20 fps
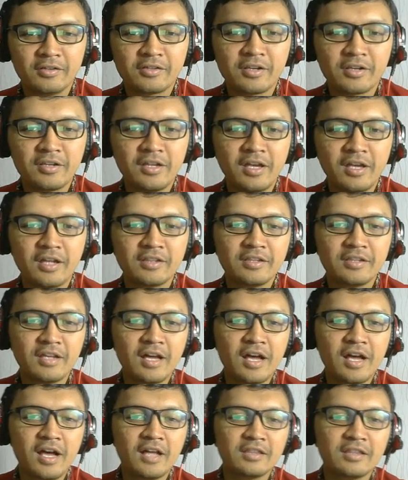
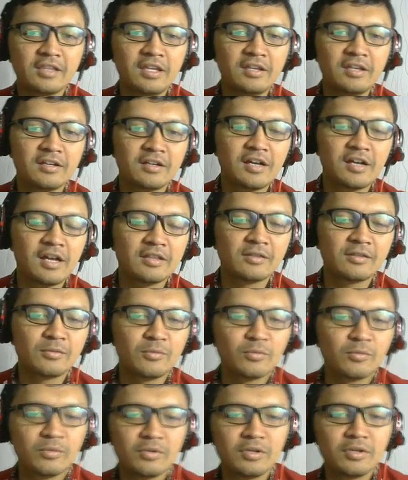ternyata tingkat
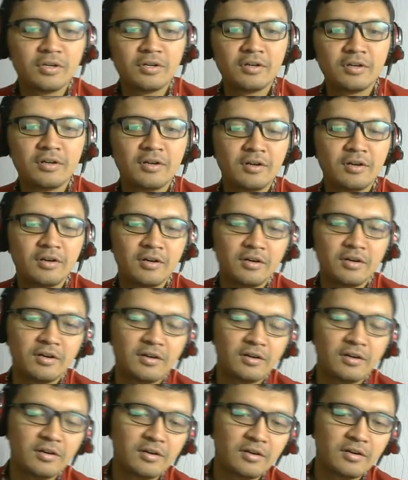
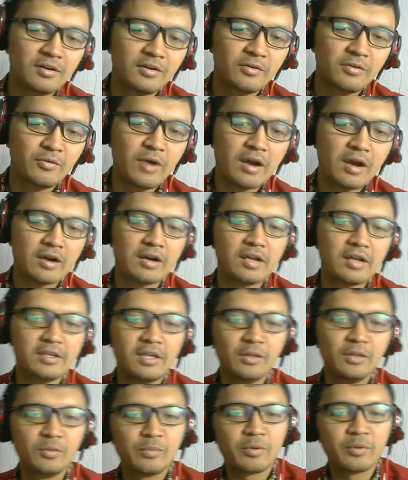eh,
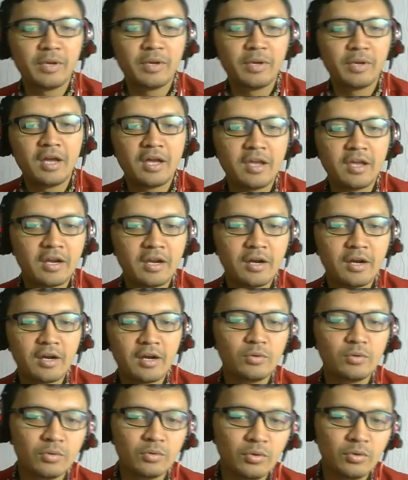warnanya itu berbeda ya ada
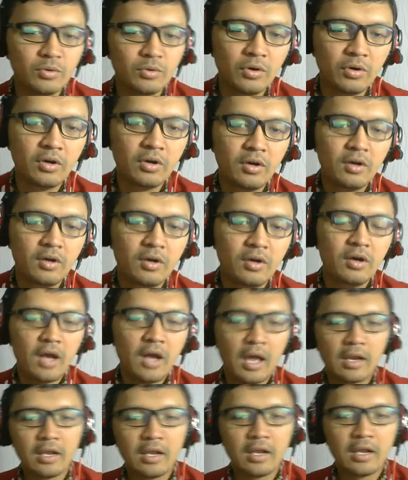ungu
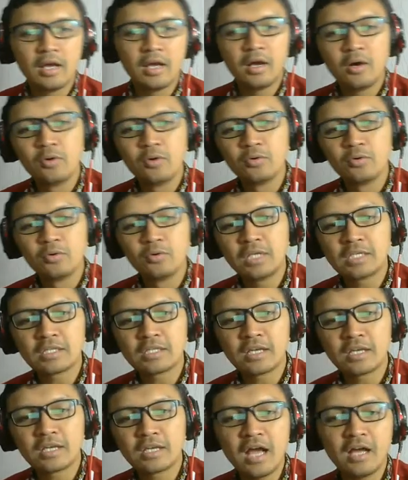ada ungunya
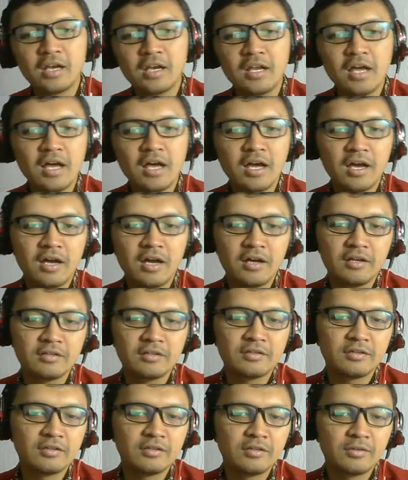sedang, ada
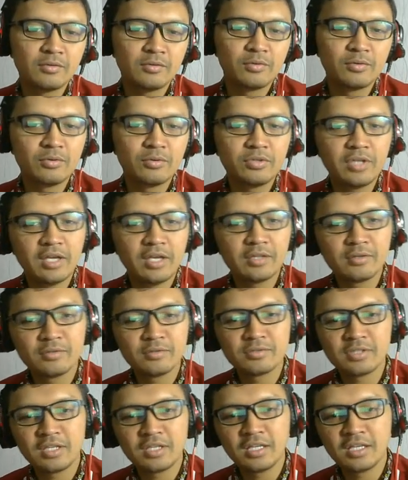ungunya
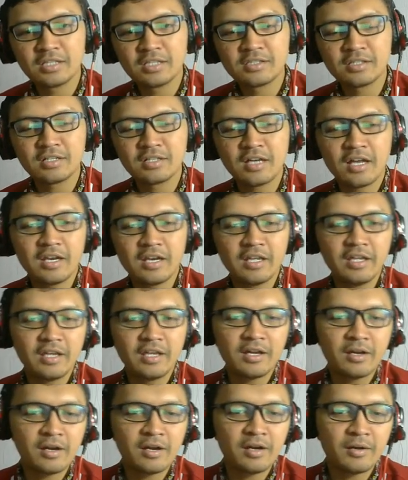itu sedikit
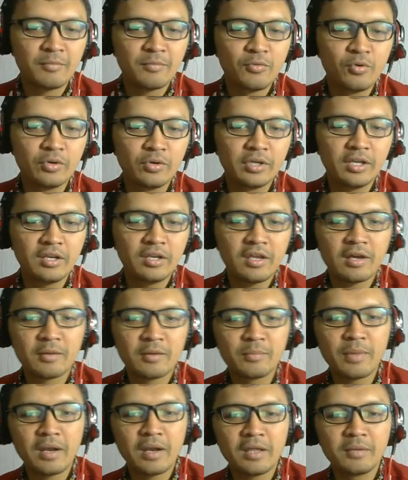sekali ya. Mungkin
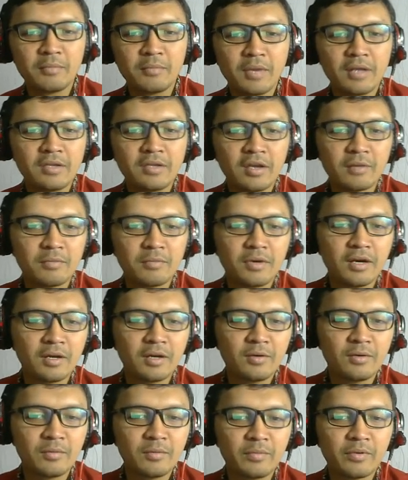yang paling banyak
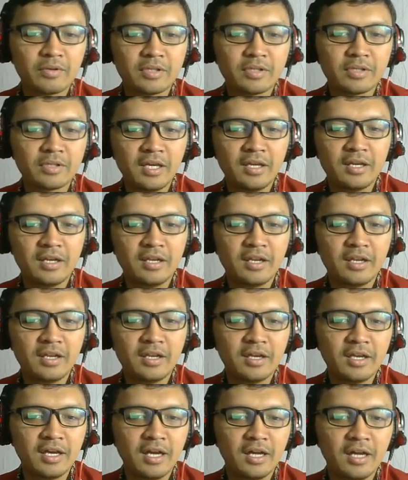mengandung protein
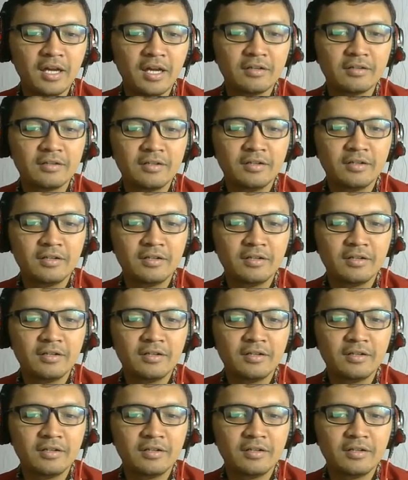adalah yang